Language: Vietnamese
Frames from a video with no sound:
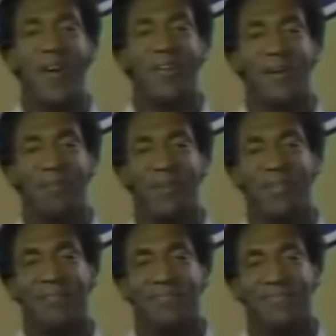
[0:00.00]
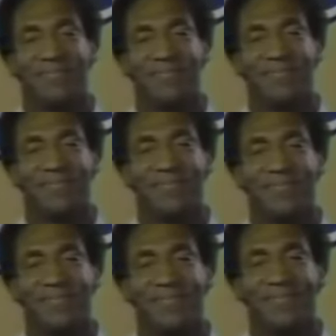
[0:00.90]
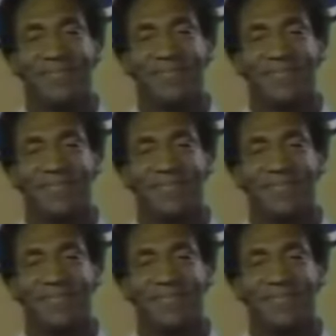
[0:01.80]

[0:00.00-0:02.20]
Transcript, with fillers: nhận được sự kính trọng và yêu mến từ công chúng